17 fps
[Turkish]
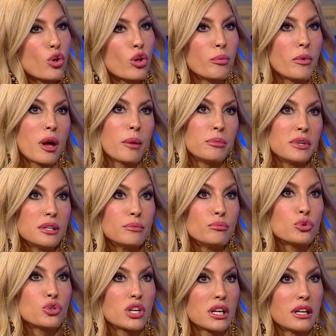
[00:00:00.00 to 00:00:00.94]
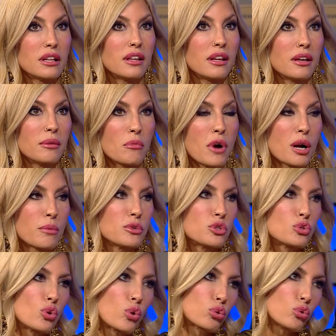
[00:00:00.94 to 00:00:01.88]
olmayan birinin bu şekilde
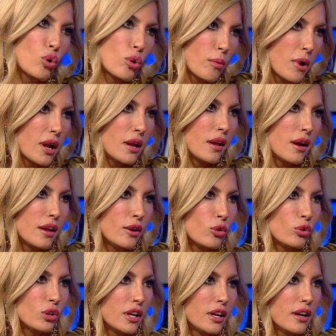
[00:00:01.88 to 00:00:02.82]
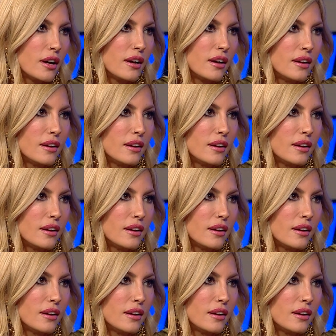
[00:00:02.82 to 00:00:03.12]
bakması çok normal Hı. yani olaya.